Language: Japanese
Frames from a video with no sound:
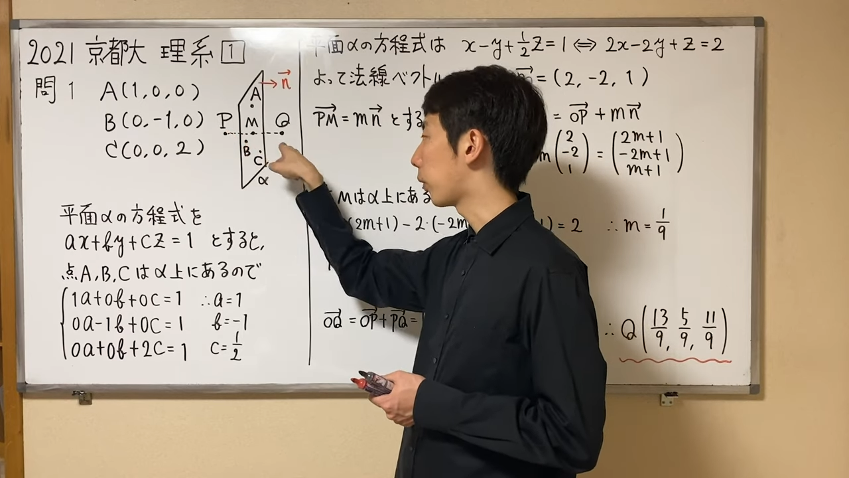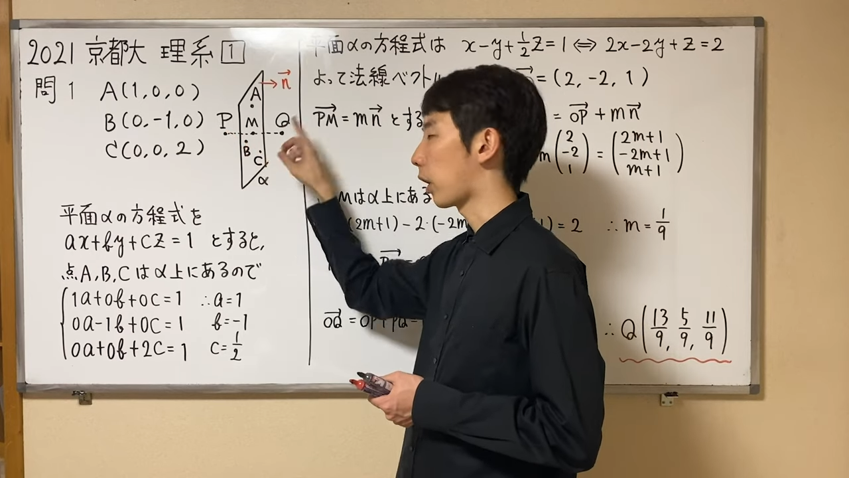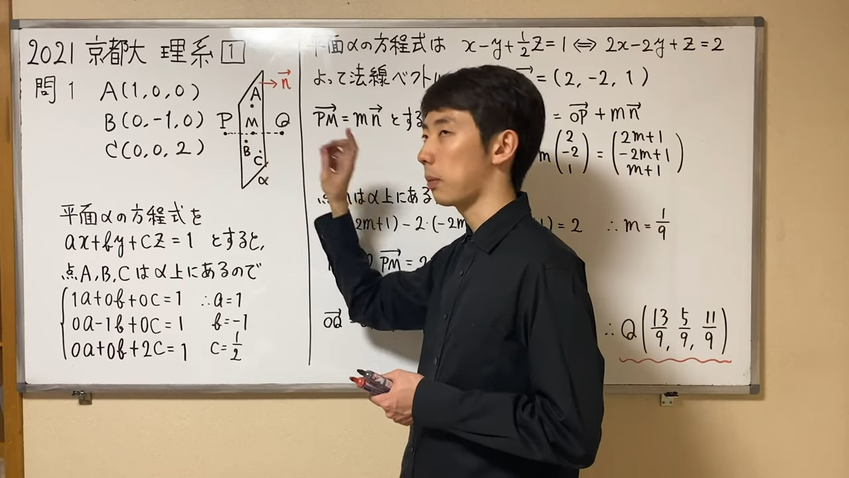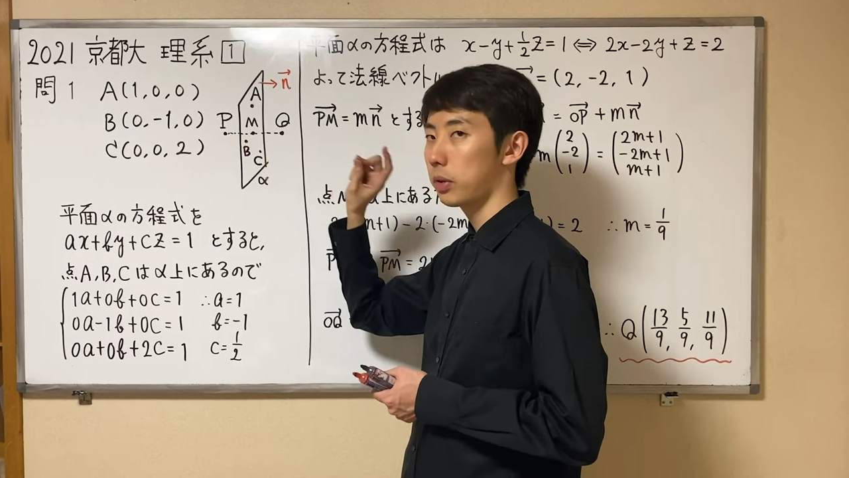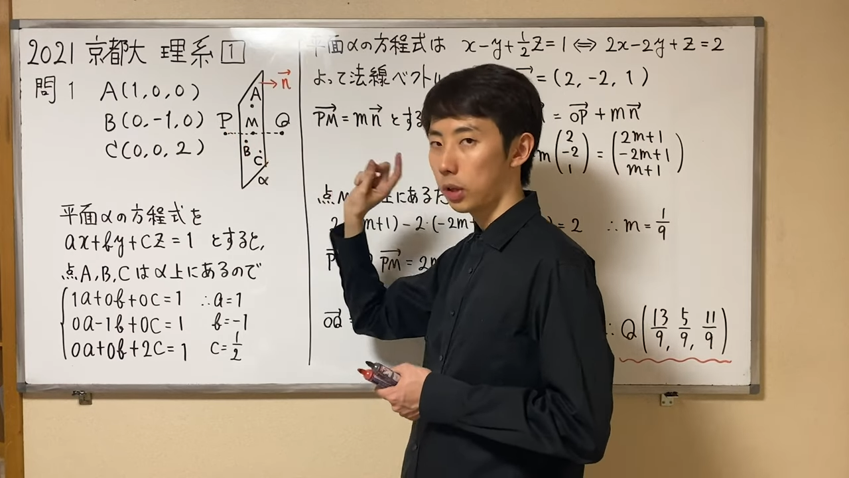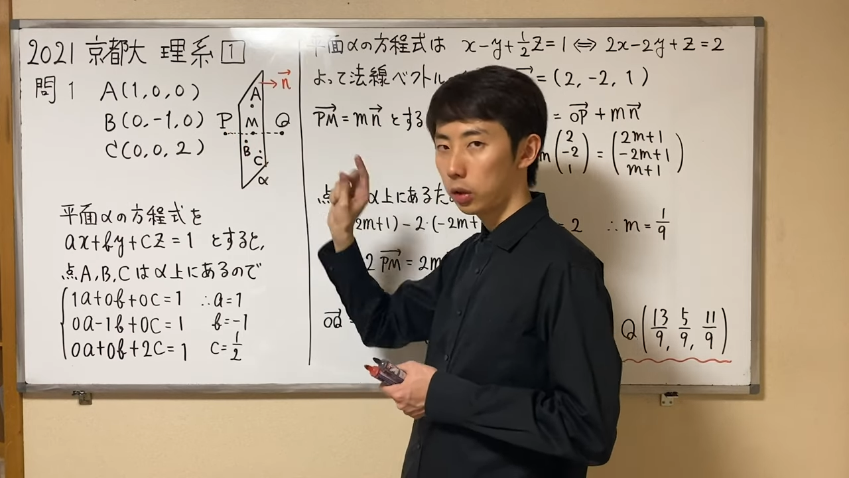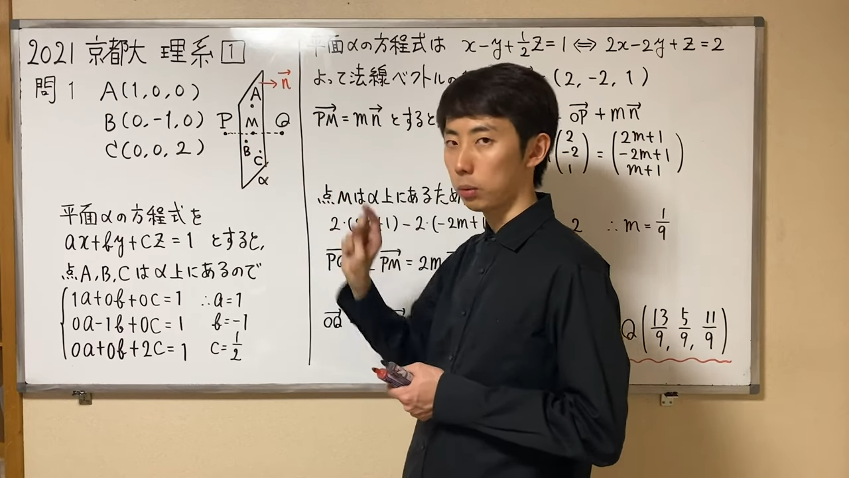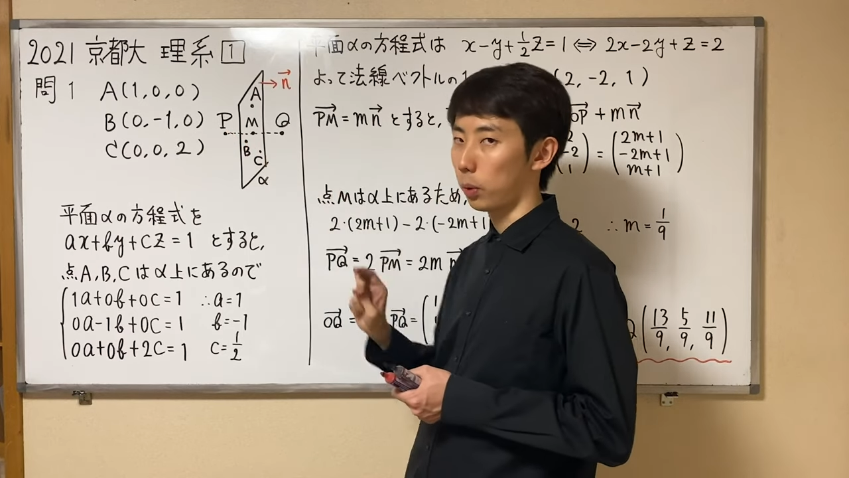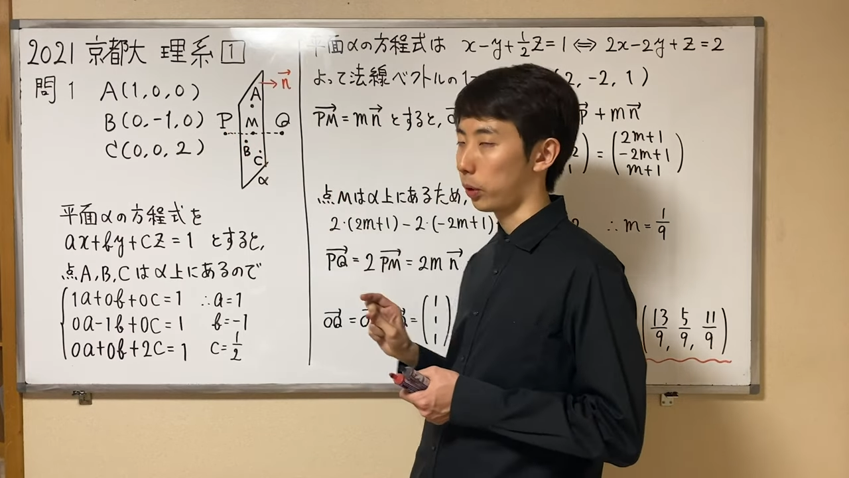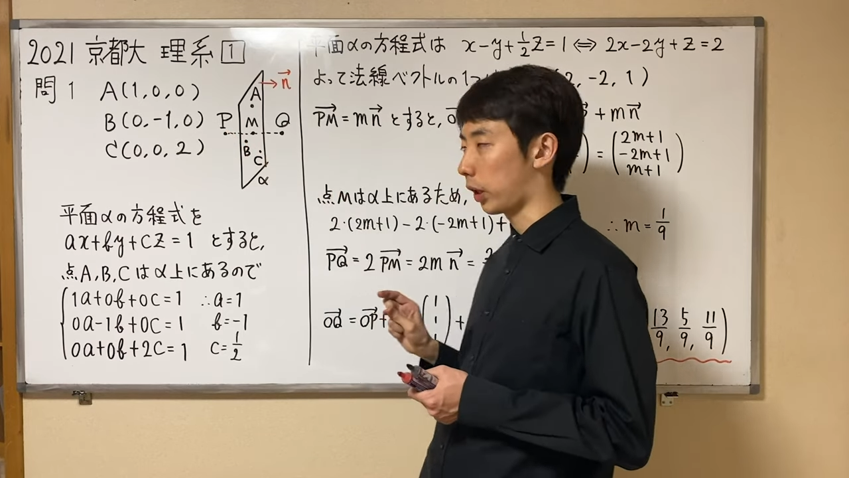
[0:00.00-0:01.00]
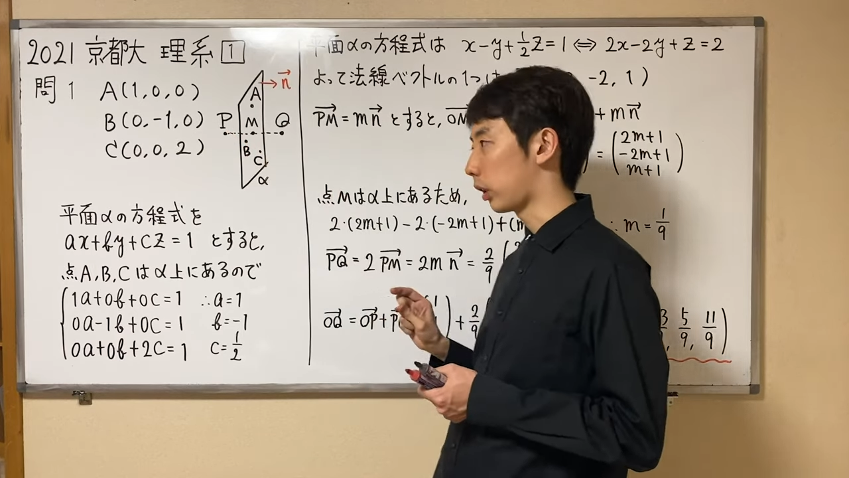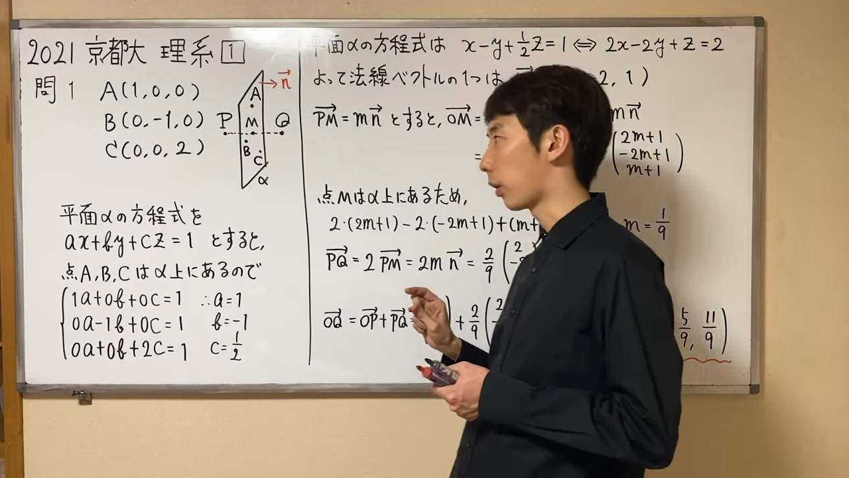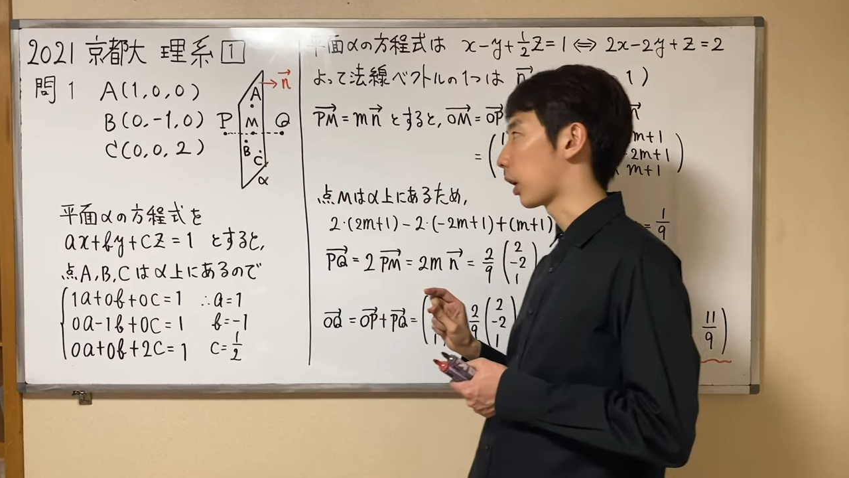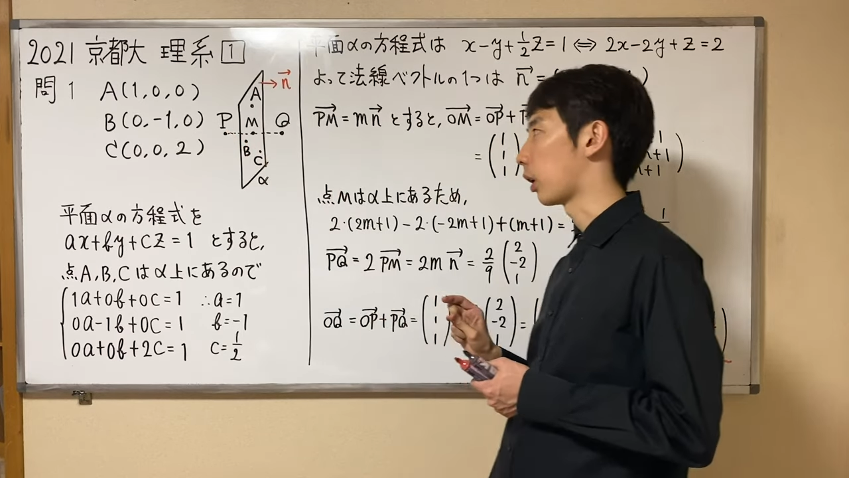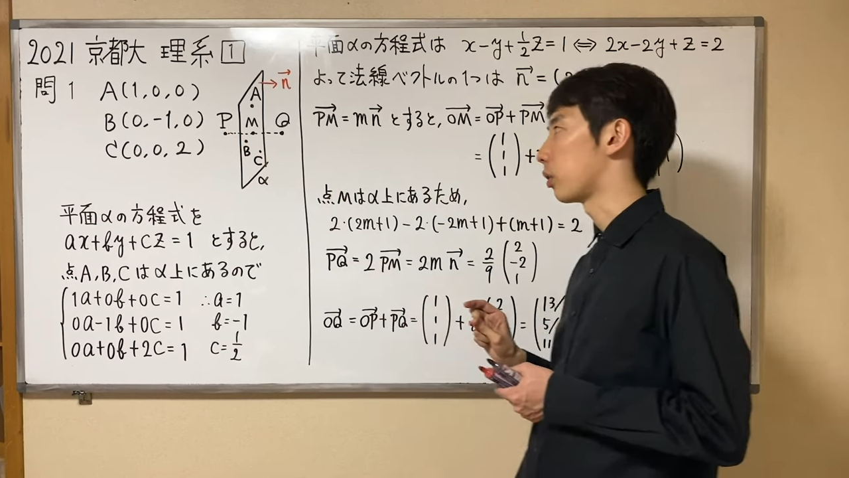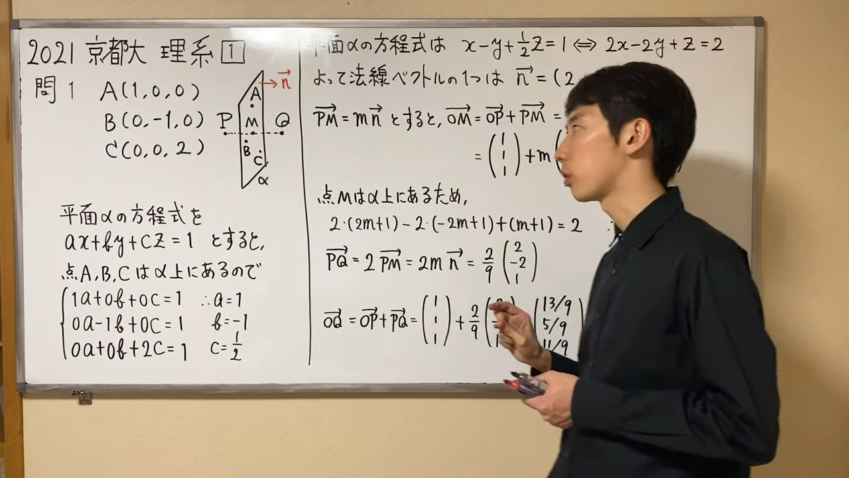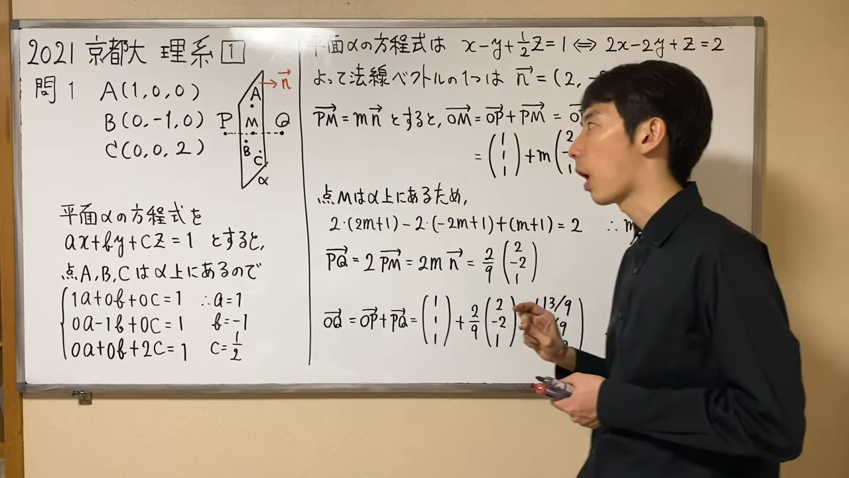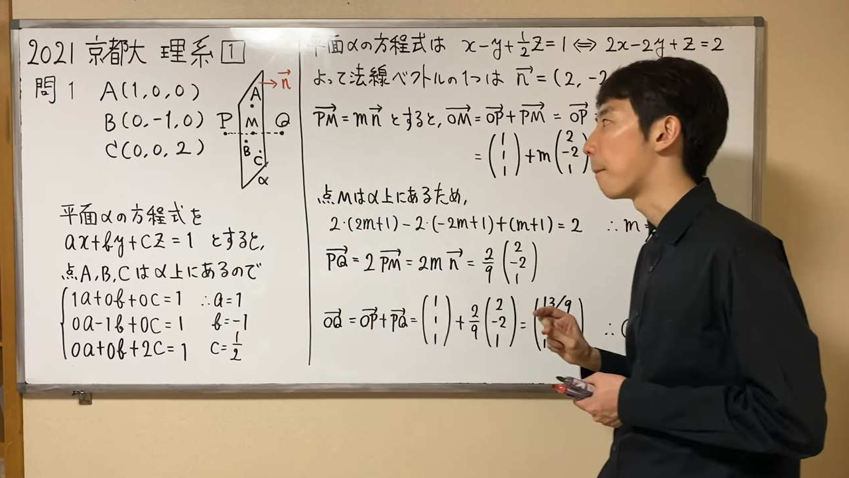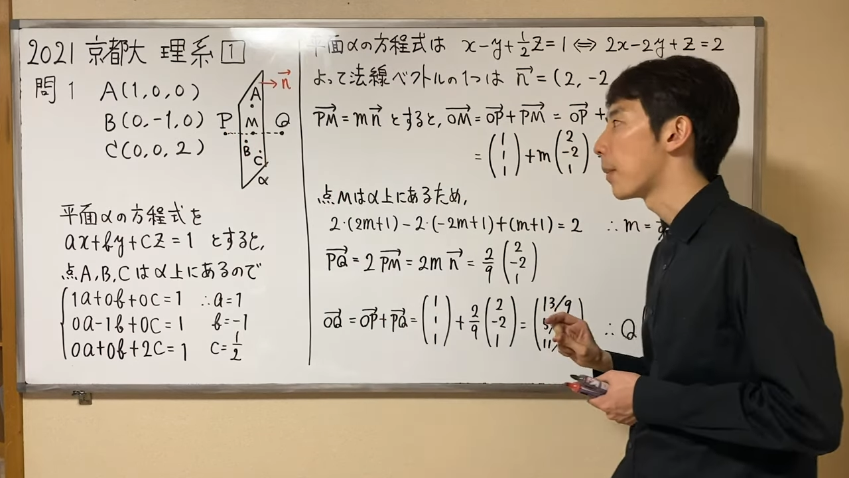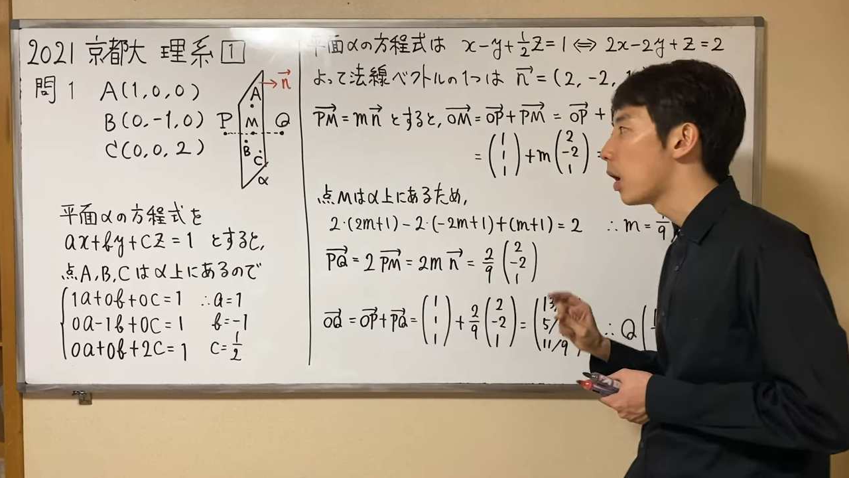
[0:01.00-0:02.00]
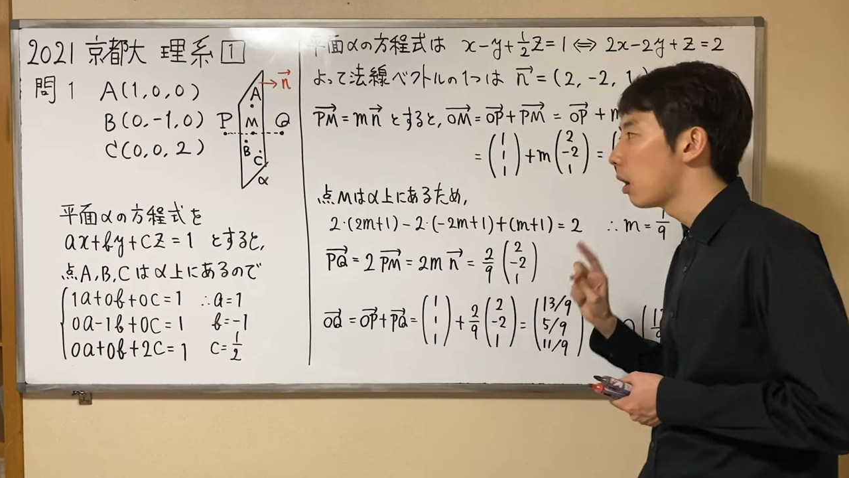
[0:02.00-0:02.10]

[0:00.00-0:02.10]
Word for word: にありますかっていう問題だったわけなんですが、